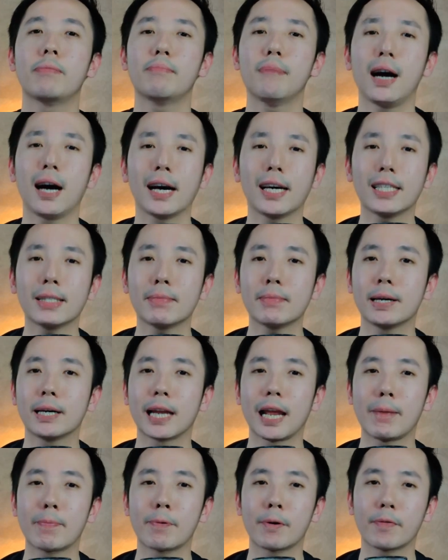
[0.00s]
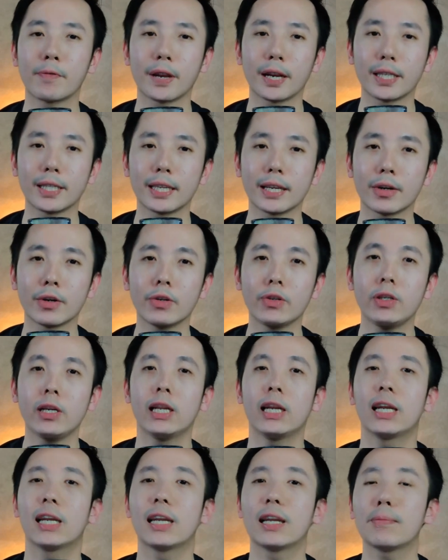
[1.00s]
membahas mengenai profil resiko
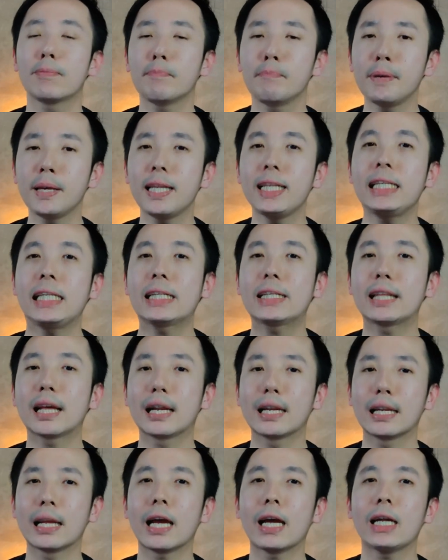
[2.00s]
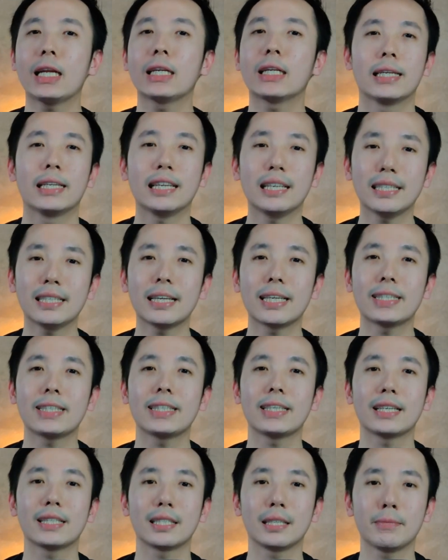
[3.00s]
lebih detailnya di
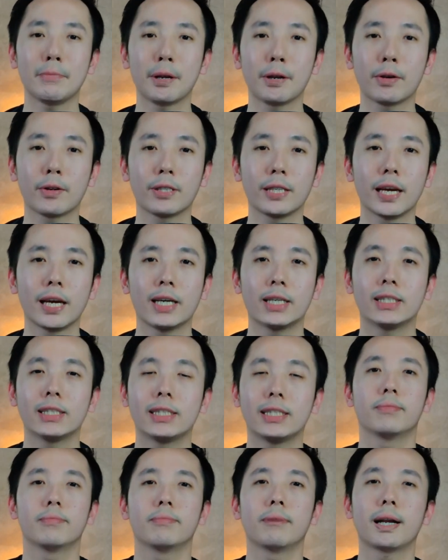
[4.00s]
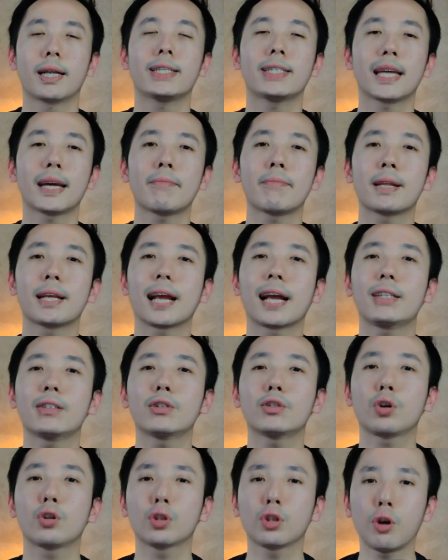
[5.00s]
sesi-sesi berikutnya. Mari saya
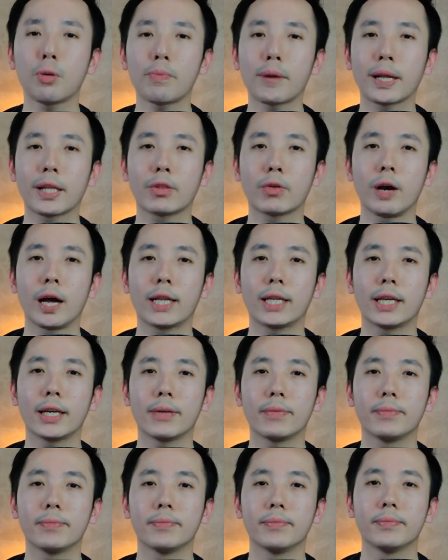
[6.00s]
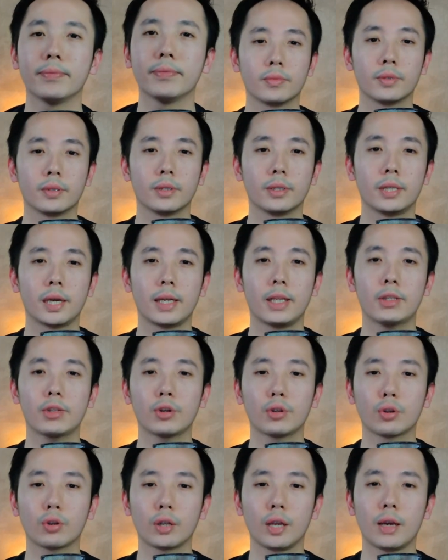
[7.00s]
berikan contoh perhitungannya. Jadi
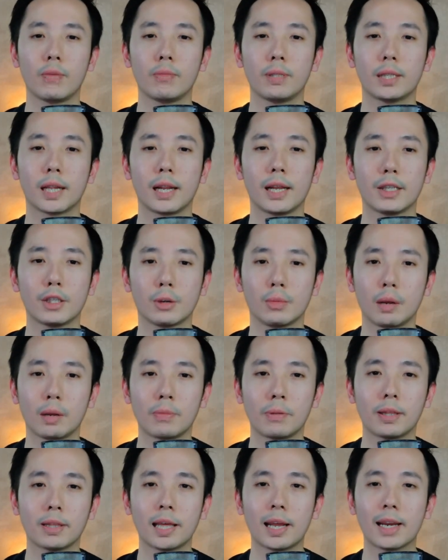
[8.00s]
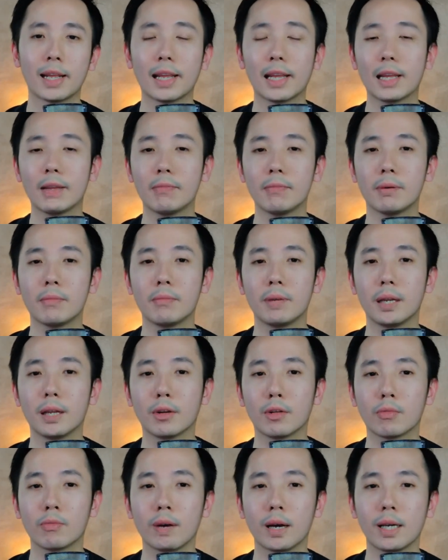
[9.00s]
contohnya misalnya sobat pintar ingin membeli
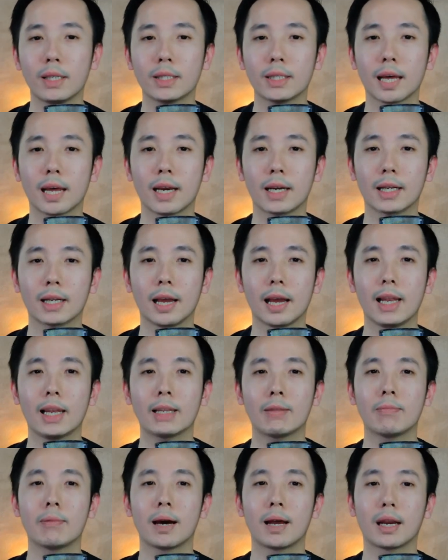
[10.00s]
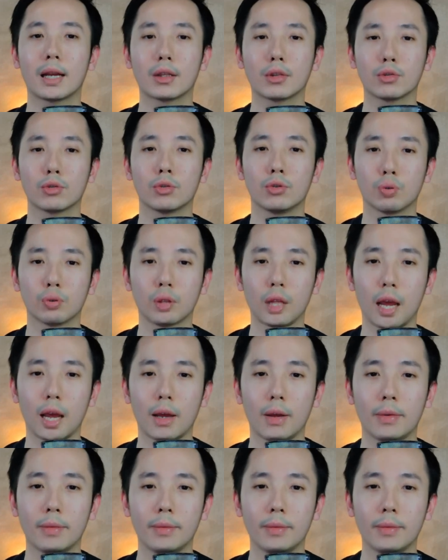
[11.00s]
rumah seharga 500 juta.